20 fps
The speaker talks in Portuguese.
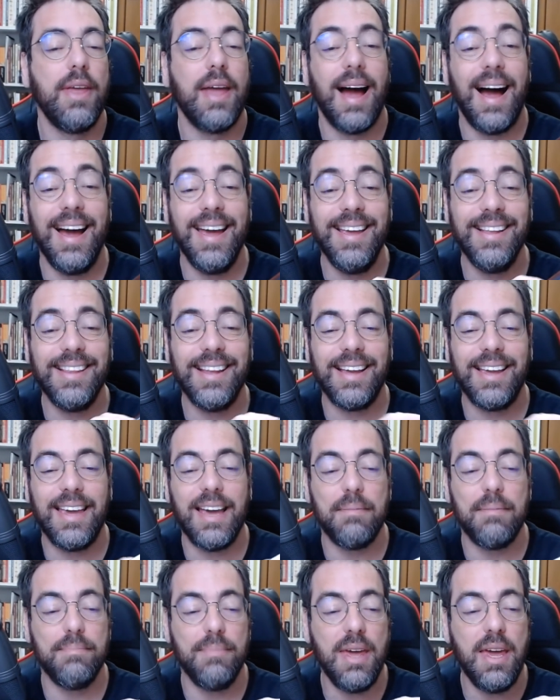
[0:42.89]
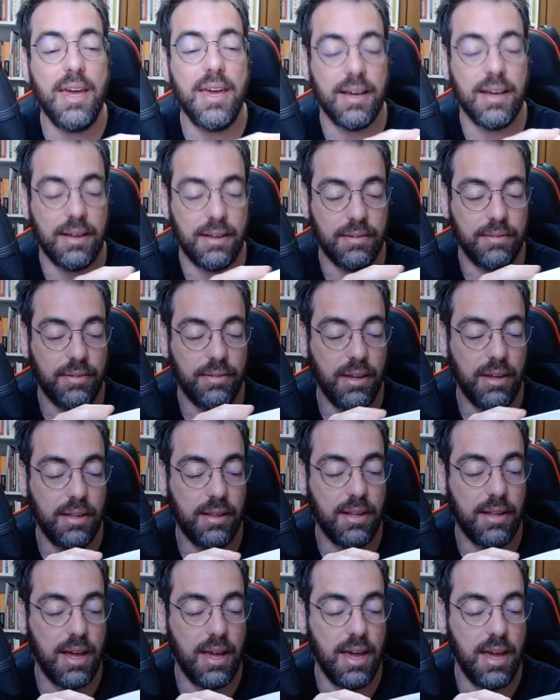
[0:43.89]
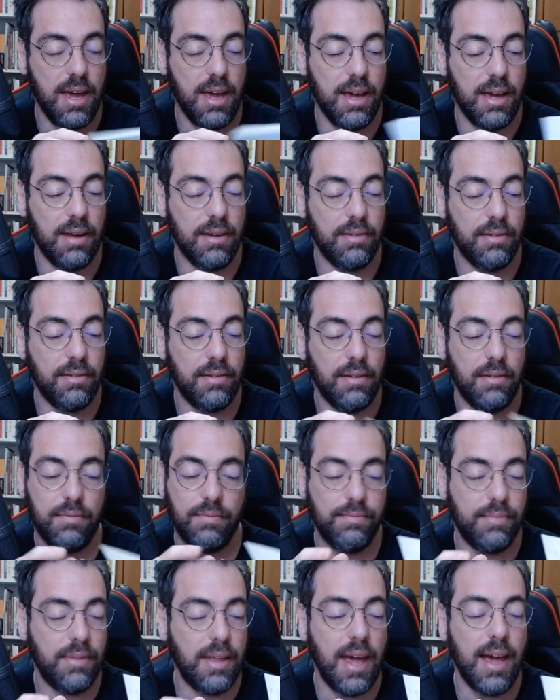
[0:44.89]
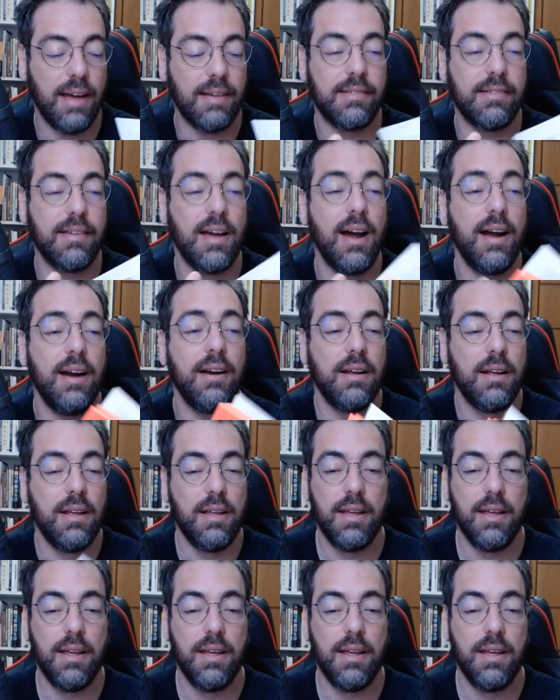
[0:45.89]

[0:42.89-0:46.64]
Ainda que a minha, e daí dei azar,